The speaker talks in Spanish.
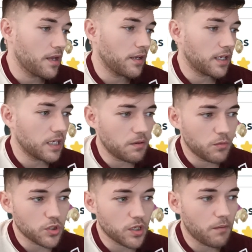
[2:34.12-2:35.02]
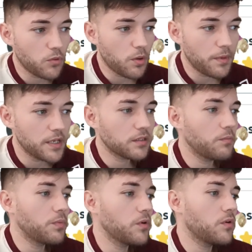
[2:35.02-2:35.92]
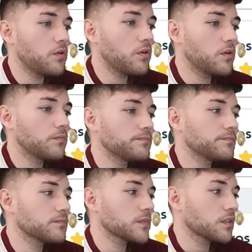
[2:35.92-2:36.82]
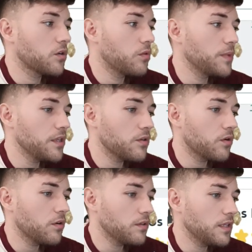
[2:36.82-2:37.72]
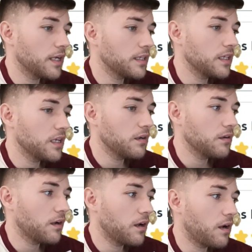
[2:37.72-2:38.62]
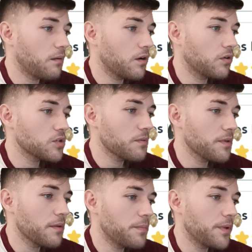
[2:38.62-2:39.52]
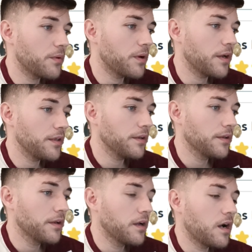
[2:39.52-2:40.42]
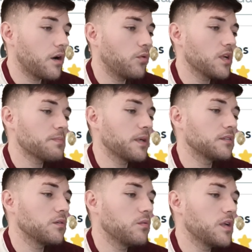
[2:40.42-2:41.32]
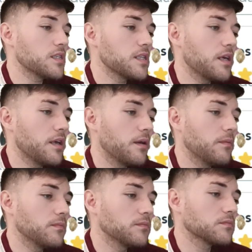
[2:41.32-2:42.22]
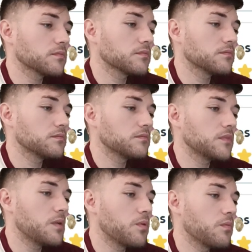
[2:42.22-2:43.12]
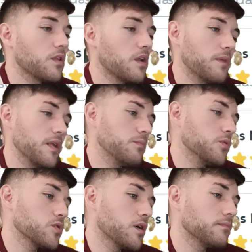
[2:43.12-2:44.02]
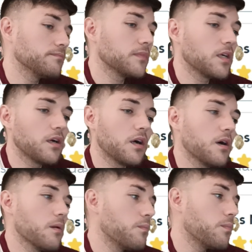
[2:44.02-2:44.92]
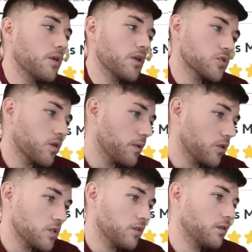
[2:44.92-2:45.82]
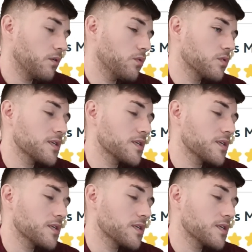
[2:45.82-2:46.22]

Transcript: Aquí vemos que el abdomen está un poco mm, comido y aquí abajo no se ve bien, pero hay algunas partículas de, del polvo de la mariposa. Por eso lo vendo a 7 euros.